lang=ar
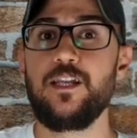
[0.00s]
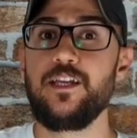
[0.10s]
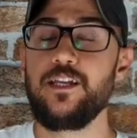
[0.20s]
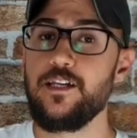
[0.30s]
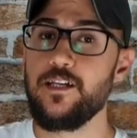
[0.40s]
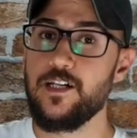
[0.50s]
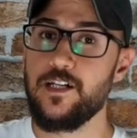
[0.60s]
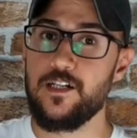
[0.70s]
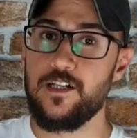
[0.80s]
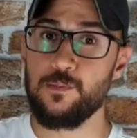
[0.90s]
اللي
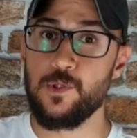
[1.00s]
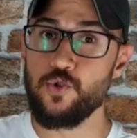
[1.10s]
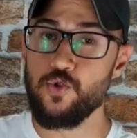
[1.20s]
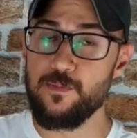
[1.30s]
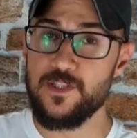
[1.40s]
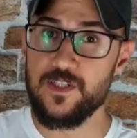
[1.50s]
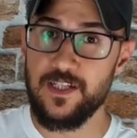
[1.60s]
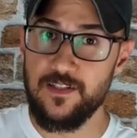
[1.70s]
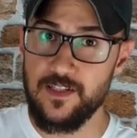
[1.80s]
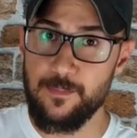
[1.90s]
آه، موجود
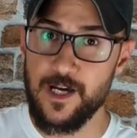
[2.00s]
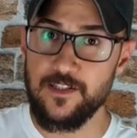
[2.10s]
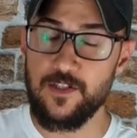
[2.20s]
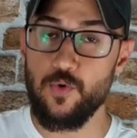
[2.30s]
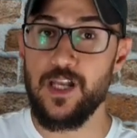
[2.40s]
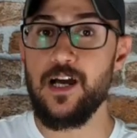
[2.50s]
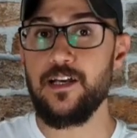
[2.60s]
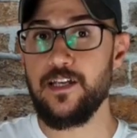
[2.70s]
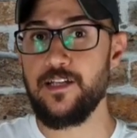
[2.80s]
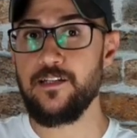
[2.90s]
بالزيت النباتي
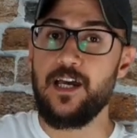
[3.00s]
ولكن